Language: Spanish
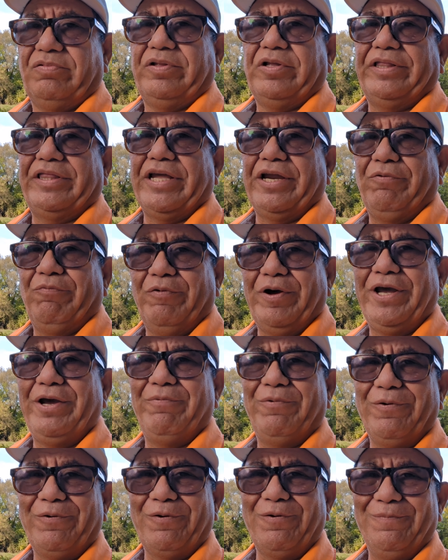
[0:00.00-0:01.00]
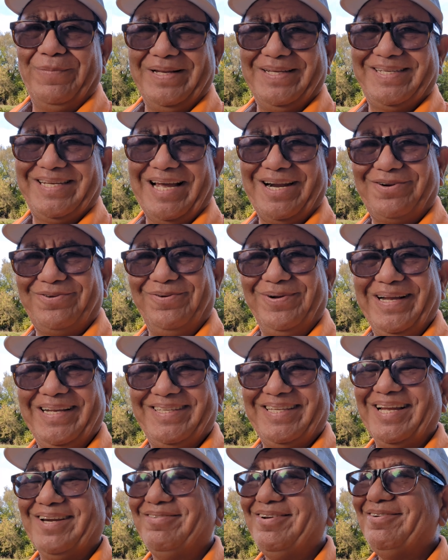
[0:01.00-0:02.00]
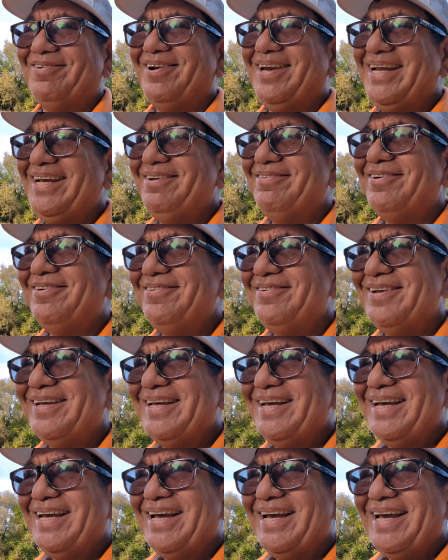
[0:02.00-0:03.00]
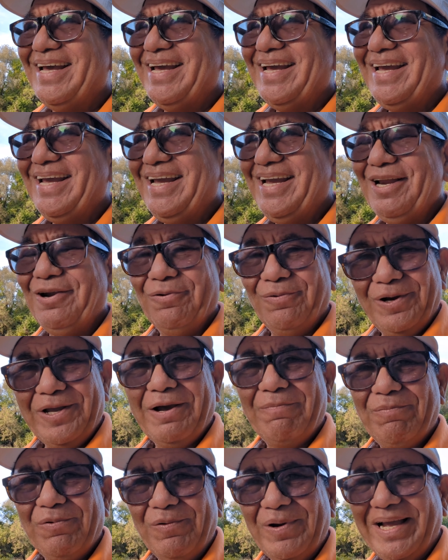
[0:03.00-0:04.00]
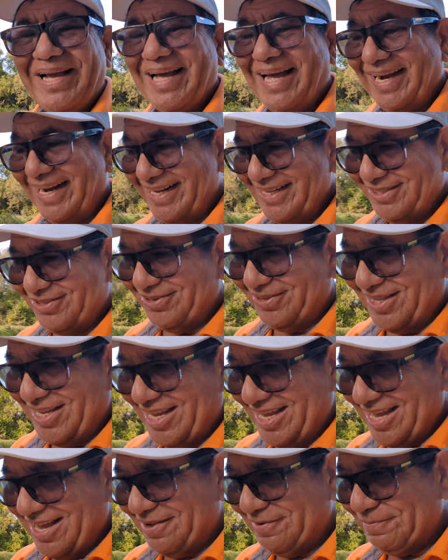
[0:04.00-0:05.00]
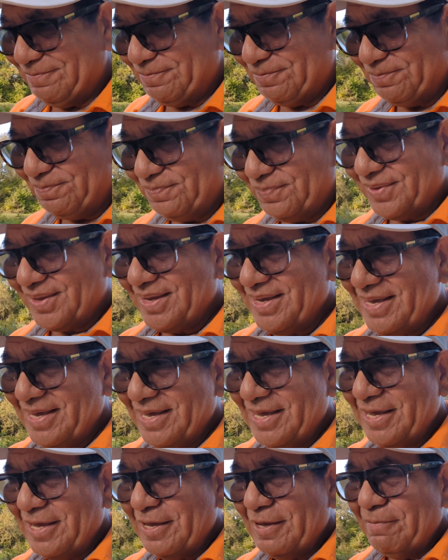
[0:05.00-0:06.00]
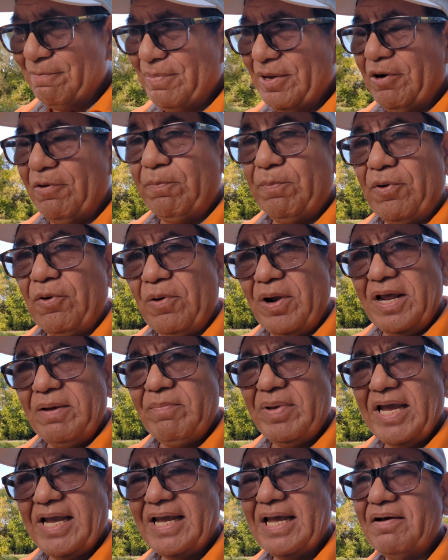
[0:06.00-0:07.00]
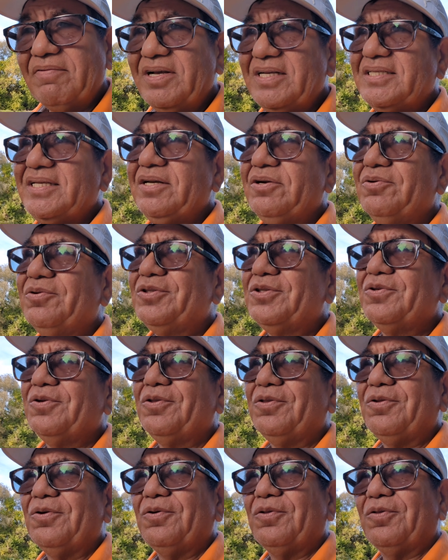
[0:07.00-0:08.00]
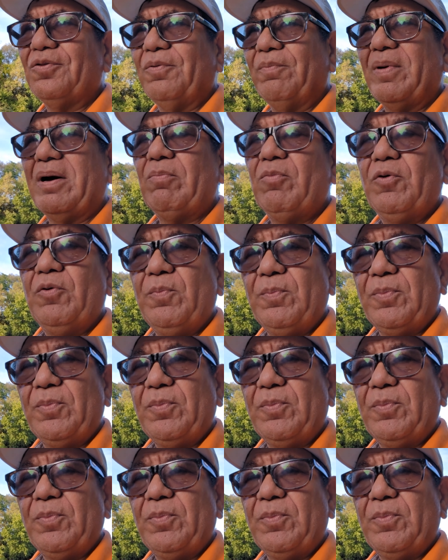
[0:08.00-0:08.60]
de nuevo comenzar con este nuevo libro y lo voy a publicar en estos días. Pero el problema es que a veces nosotros tomamos